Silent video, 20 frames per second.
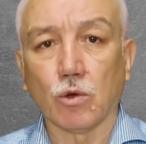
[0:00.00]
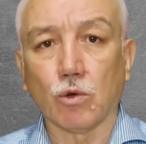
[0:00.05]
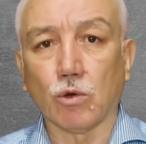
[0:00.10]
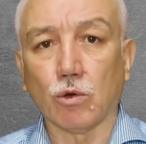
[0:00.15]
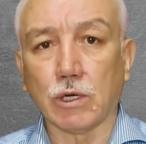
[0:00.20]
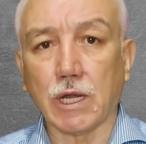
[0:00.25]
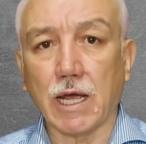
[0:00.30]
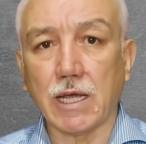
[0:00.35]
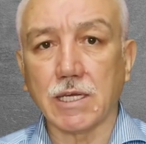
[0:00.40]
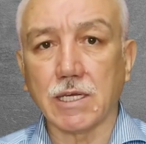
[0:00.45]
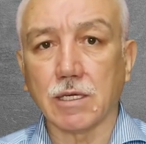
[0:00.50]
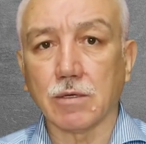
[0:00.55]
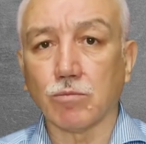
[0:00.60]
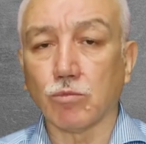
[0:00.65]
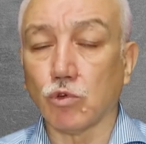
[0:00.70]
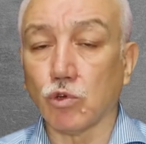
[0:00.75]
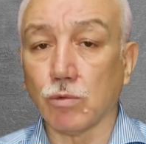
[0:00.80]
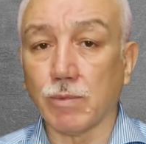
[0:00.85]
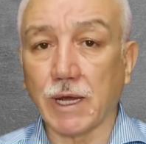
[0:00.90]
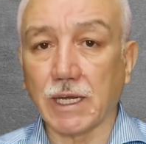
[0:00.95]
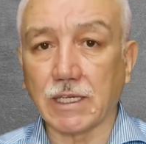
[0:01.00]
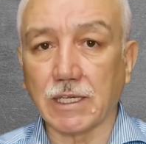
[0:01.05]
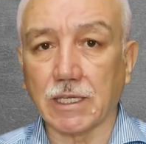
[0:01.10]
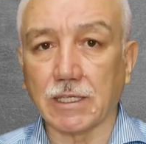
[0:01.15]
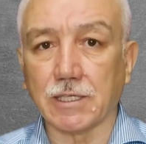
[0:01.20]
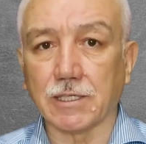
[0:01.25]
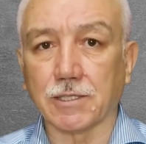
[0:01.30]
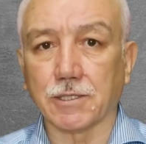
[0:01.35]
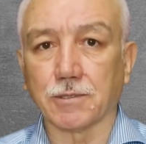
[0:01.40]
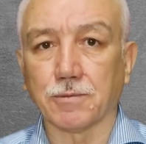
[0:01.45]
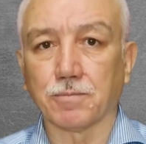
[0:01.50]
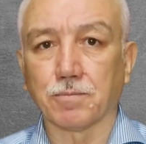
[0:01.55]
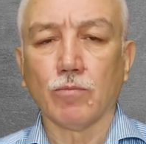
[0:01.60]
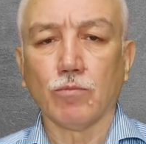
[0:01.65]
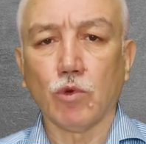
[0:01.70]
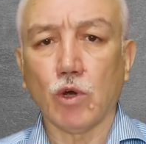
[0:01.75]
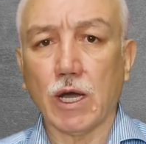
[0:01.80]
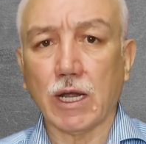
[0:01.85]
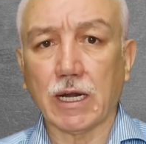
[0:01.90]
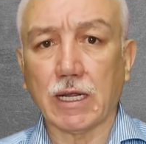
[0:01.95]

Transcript: Olay büyümektedir. Bu